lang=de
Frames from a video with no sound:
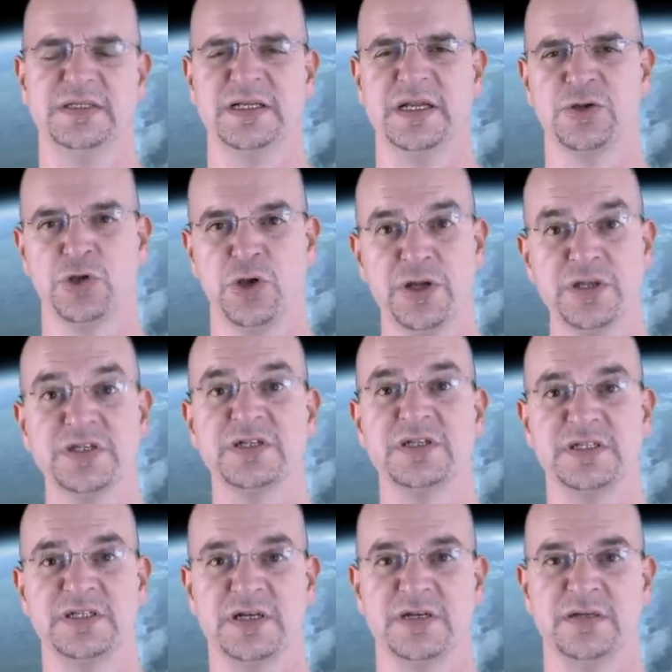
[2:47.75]
Dann könnte
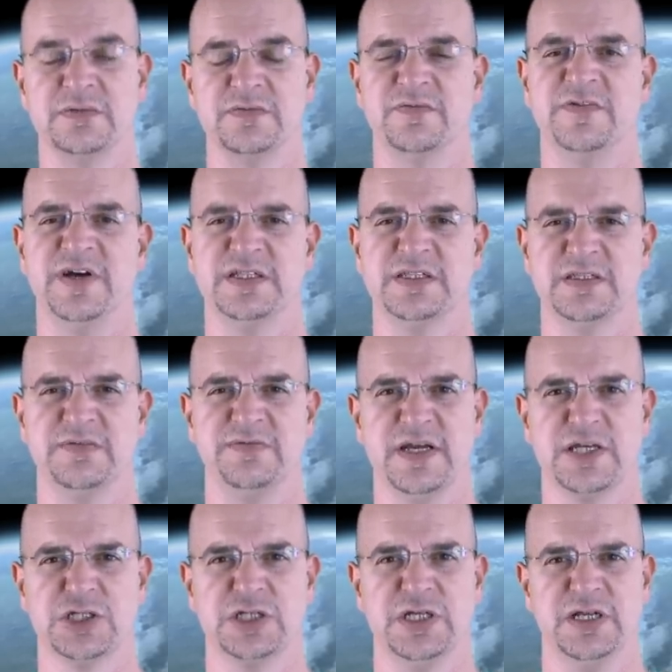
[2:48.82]
dieser weiße
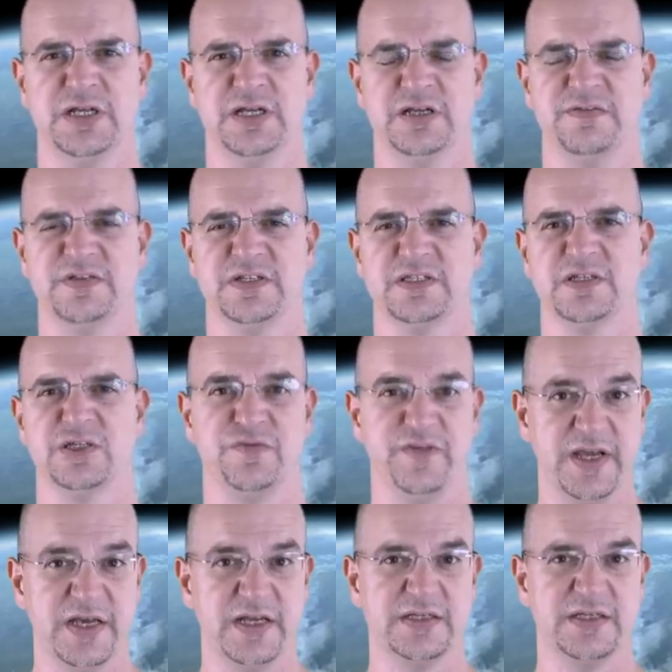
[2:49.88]
Zwergstern etwas
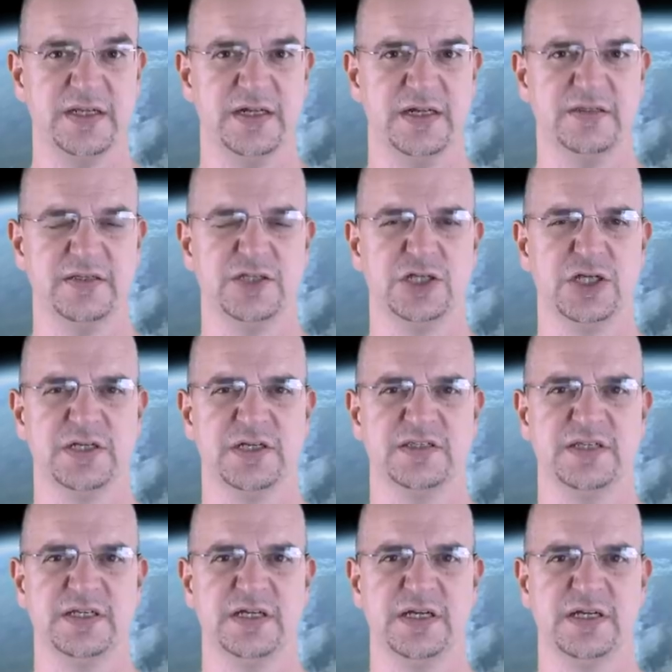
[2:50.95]
schwerer sein als die
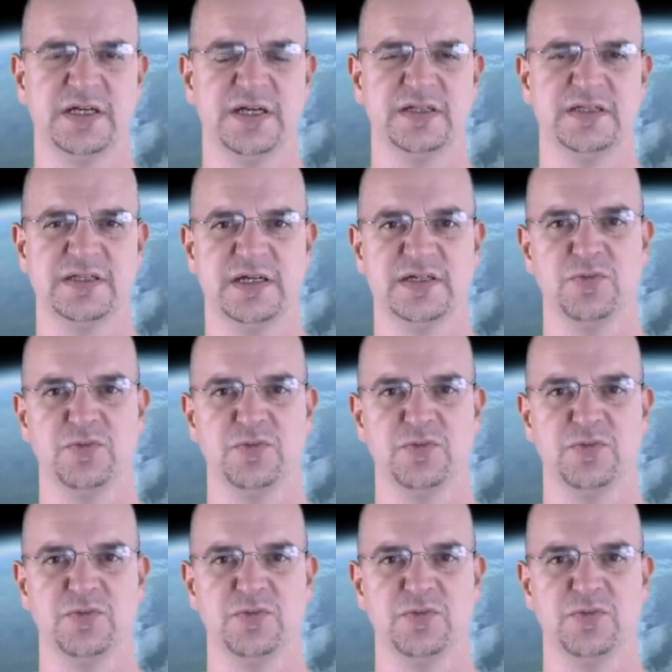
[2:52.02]
Chandrasekhar-Grenze,